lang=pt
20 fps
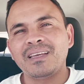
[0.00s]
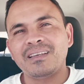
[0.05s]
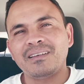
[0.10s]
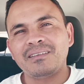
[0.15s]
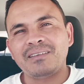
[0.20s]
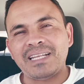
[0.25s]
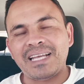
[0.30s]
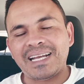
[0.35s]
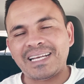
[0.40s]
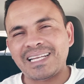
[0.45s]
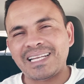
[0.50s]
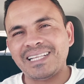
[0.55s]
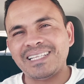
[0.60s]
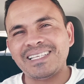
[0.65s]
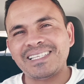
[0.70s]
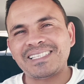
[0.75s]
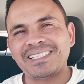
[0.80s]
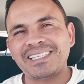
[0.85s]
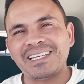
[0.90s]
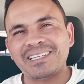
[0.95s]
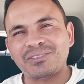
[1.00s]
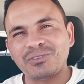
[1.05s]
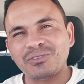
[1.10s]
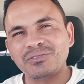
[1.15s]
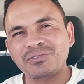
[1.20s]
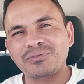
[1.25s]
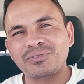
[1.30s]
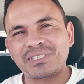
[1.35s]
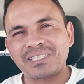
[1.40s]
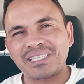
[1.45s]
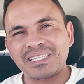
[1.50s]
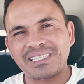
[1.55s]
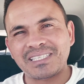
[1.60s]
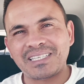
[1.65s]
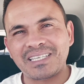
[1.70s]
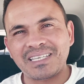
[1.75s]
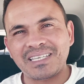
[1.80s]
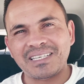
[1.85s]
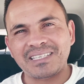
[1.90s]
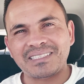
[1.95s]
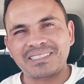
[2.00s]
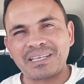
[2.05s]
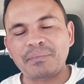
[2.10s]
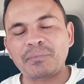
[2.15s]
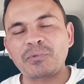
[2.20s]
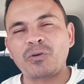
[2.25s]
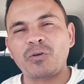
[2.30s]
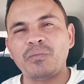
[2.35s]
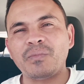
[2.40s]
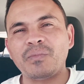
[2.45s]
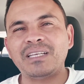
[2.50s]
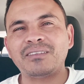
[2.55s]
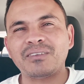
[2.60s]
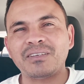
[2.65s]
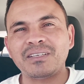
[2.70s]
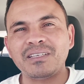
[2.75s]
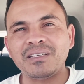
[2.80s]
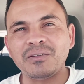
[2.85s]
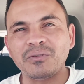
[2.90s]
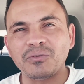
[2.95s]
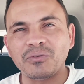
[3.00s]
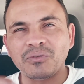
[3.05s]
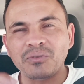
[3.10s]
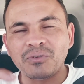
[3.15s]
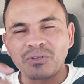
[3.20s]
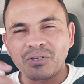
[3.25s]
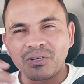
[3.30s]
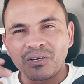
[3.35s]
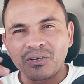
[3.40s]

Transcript: Queria agradecer a todos vocês que sempre comentam aí, o